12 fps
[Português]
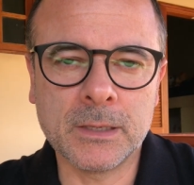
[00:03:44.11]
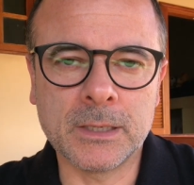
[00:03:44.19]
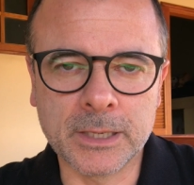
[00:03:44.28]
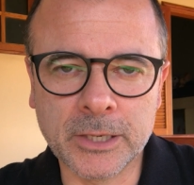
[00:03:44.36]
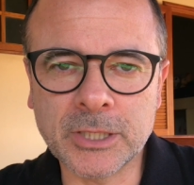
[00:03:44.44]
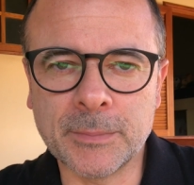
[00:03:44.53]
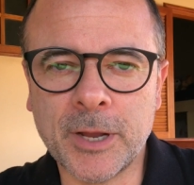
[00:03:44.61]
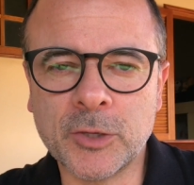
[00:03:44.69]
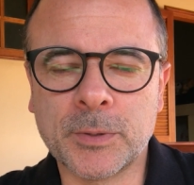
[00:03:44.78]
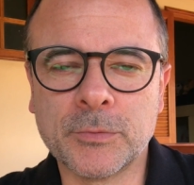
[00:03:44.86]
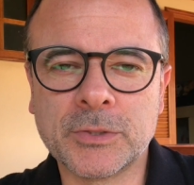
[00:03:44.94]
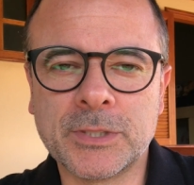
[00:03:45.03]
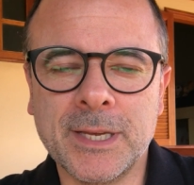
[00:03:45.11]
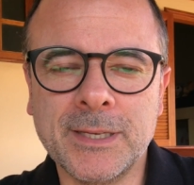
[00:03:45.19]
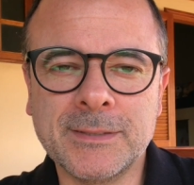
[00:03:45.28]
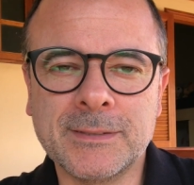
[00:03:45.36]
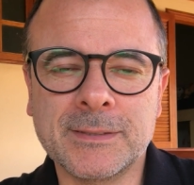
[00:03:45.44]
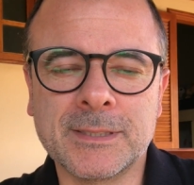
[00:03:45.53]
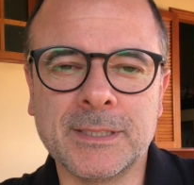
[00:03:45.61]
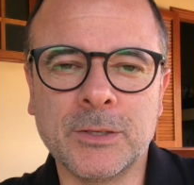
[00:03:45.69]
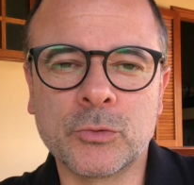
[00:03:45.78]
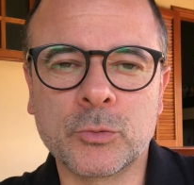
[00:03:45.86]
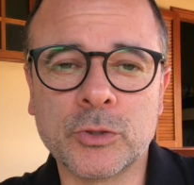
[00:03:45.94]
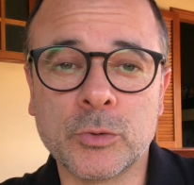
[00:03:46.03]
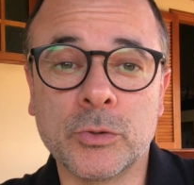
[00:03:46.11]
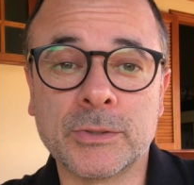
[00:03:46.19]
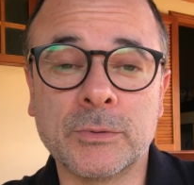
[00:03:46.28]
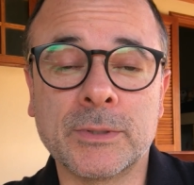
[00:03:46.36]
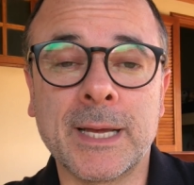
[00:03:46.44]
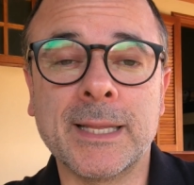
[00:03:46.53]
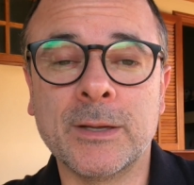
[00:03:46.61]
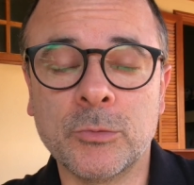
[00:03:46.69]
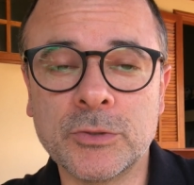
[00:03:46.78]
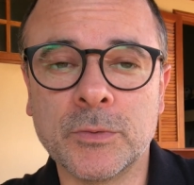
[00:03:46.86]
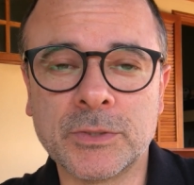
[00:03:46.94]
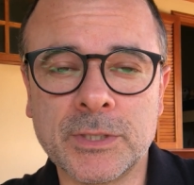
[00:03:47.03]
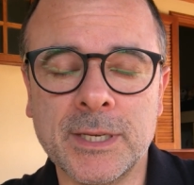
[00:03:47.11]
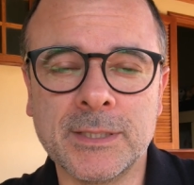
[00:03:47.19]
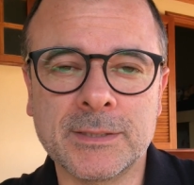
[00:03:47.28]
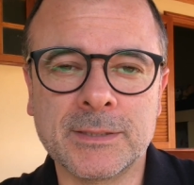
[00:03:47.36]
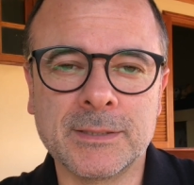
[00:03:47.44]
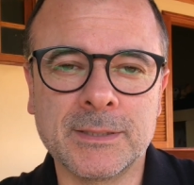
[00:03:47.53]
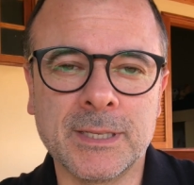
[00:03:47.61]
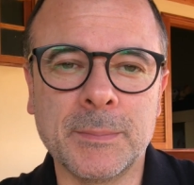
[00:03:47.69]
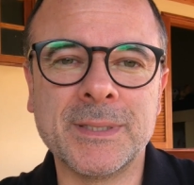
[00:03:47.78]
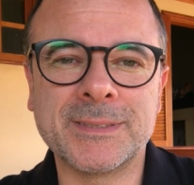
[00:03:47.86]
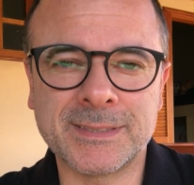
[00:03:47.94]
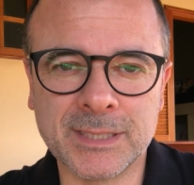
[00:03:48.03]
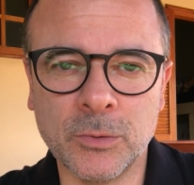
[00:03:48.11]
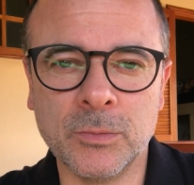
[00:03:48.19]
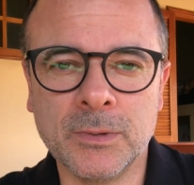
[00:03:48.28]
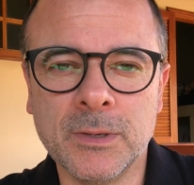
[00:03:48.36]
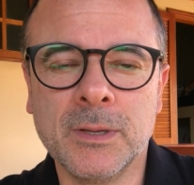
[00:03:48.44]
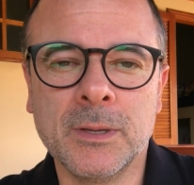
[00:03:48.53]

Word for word: Grande abraço para vocês, que Deus continue usando cada um de vocês na missão